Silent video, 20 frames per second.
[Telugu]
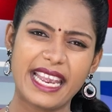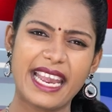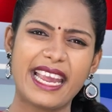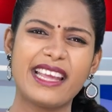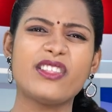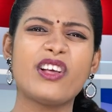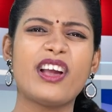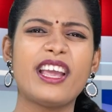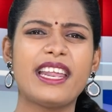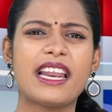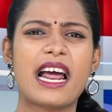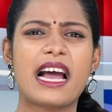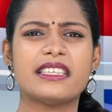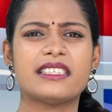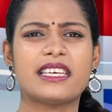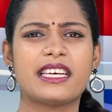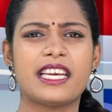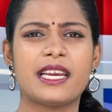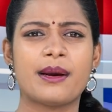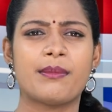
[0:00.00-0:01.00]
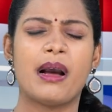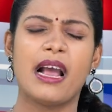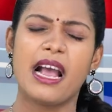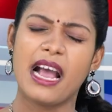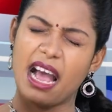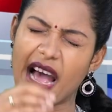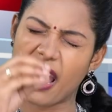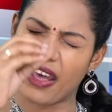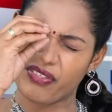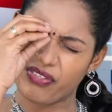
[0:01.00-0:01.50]
ఏందో ఈ రాజకీయం
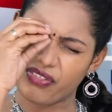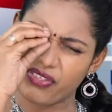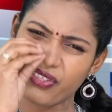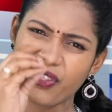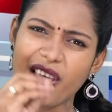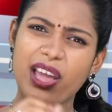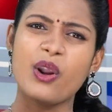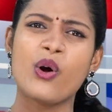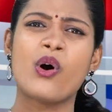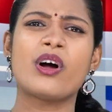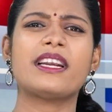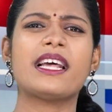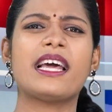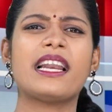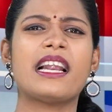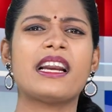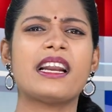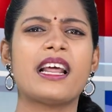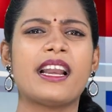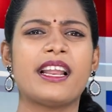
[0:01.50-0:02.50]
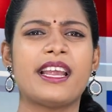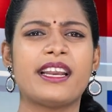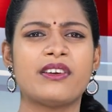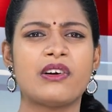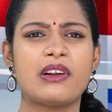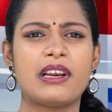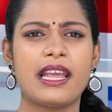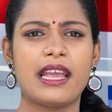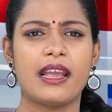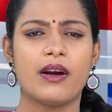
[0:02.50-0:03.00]
అందరు ఓటర్లను
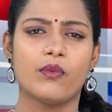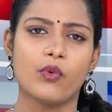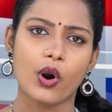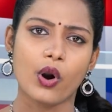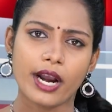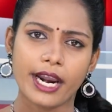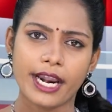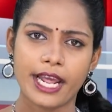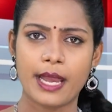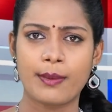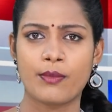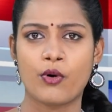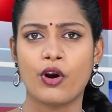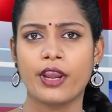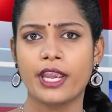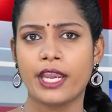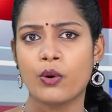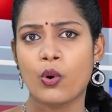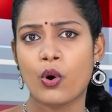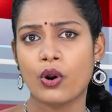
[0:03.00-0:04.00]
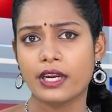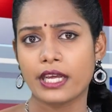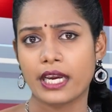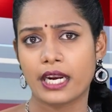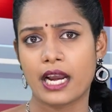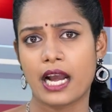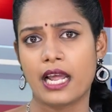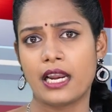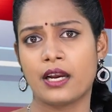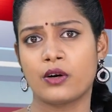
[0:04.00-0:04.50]
అనేటోళ్ళే ఒకడేమో ఈ
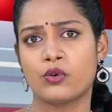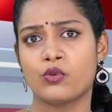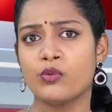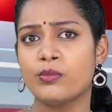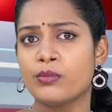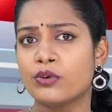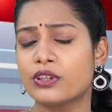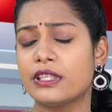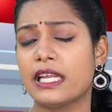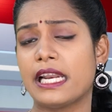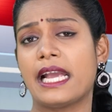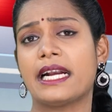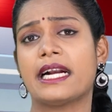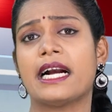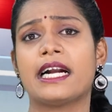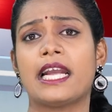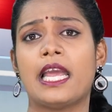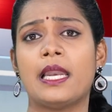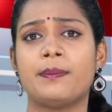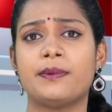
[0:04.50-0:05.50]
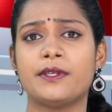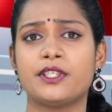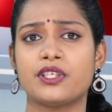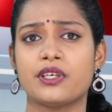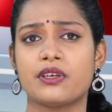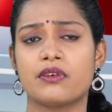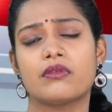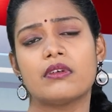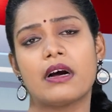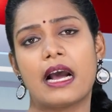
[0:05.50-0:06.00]
ఓటర్గాళ్లకు బుద్ధి లేక
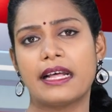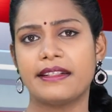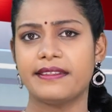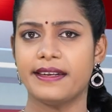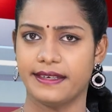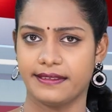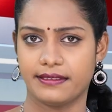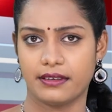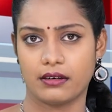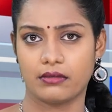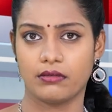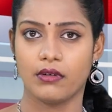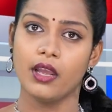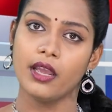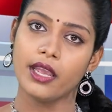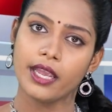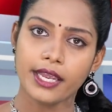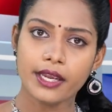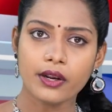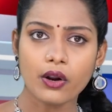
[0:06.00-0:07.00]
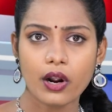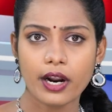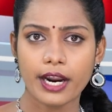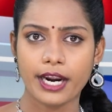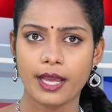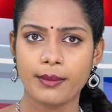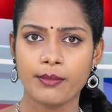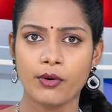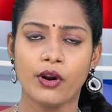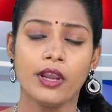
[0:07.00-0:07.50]
గెలిపించిండ్రు అని తిడతాడు
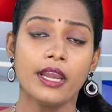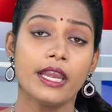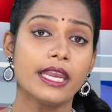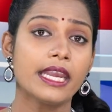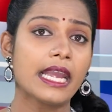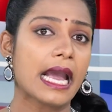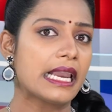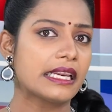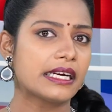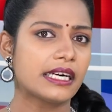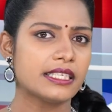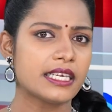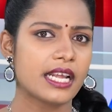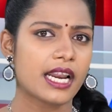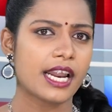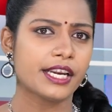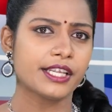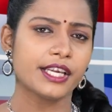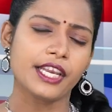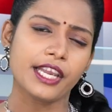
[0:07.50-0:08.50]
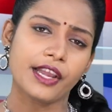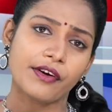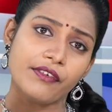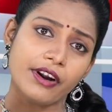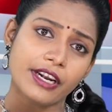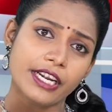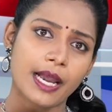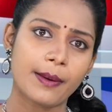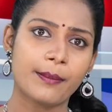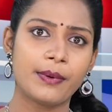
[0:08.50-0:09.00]
ఇంకొకడేమో ఈ అల్గజనానికి
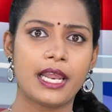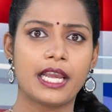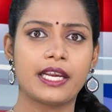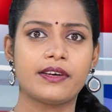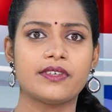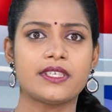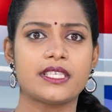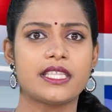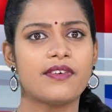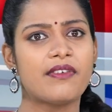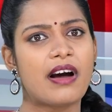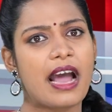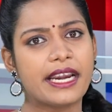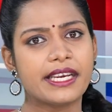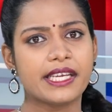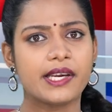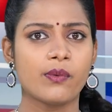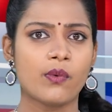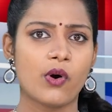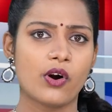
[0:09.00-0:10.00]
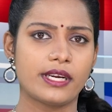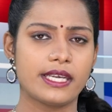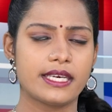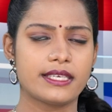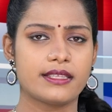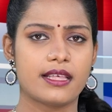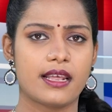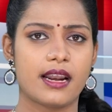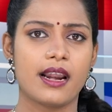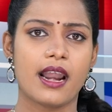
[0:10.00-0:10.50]
ఎవరు డబ్బులు ఎక్కువిస్తే వానికే
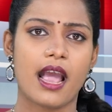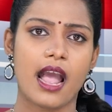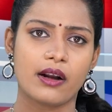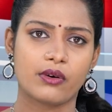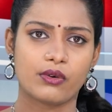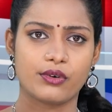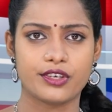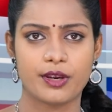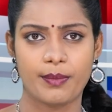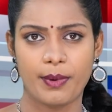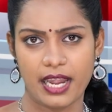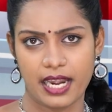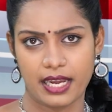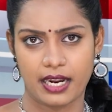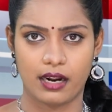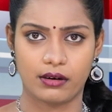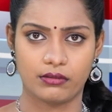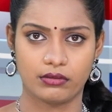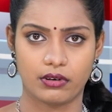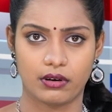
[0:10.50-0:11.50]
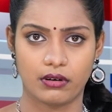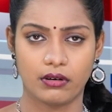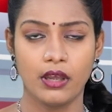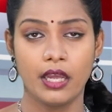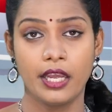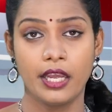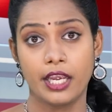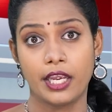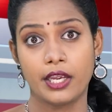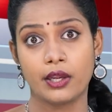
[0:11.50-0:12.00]
ఓటేస్తారని ఆక్రోశం ఎల్లగాక్కుతాడు
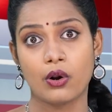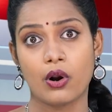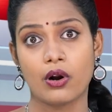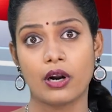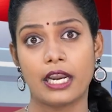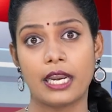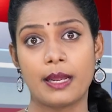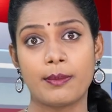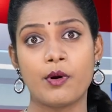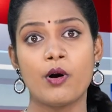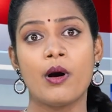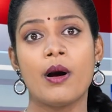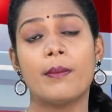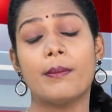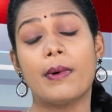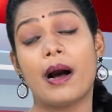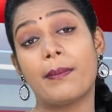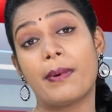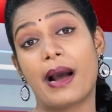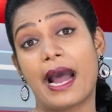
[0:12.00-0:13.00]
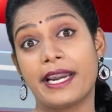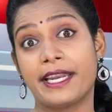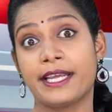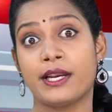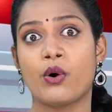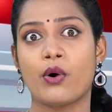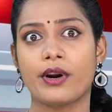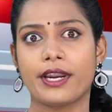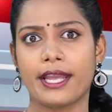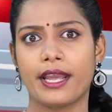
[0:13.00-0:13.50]
ఇంకొకలేమో మా
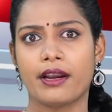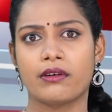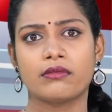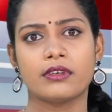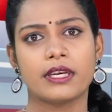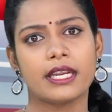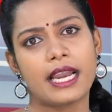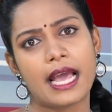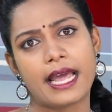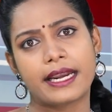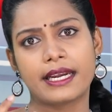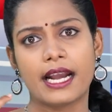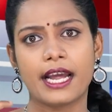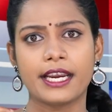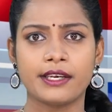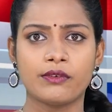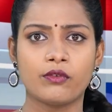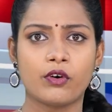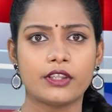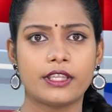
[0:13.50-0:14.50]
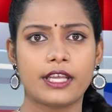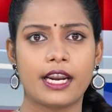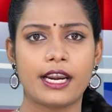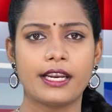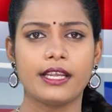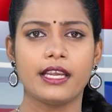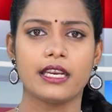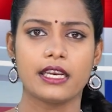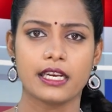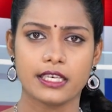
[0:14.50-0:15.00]
పార్టీకి ఓటేయకుంటే నరకానికి
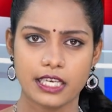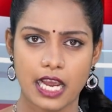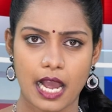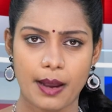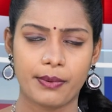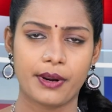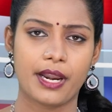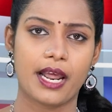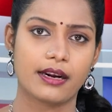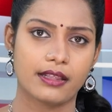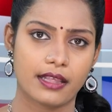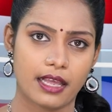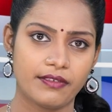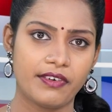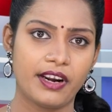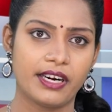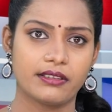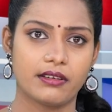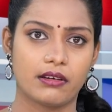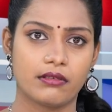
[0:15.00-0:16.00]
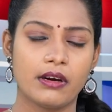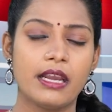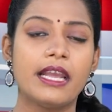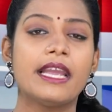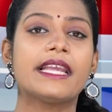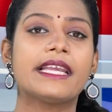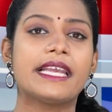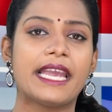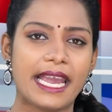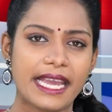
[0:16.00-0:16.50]
పోతారని ఇట్లా శాపనార్థాలు పెడతారు
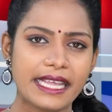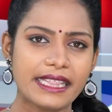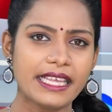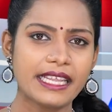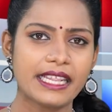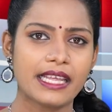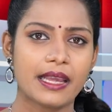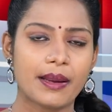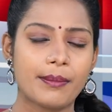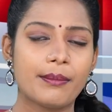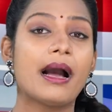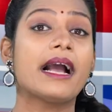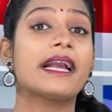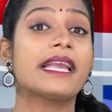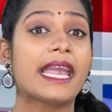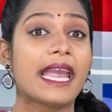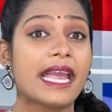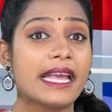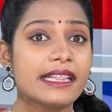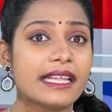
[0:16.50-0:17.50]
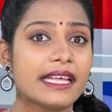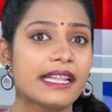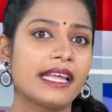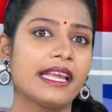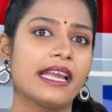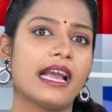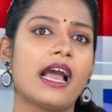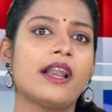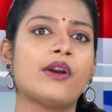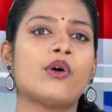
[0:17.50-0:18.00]
ఏందిది మాకేందిది
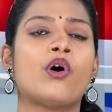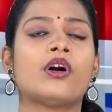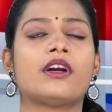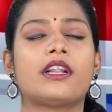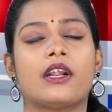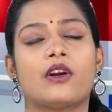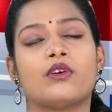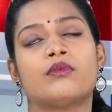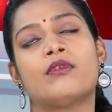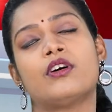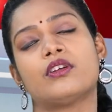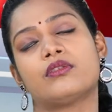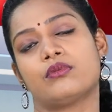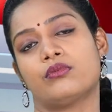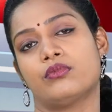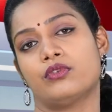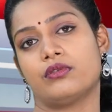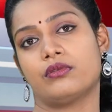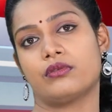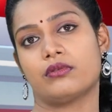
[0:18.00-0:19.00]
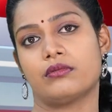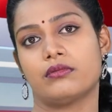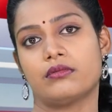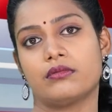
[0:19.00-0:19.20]
అని ఓటర్లు మోతుకుంటురు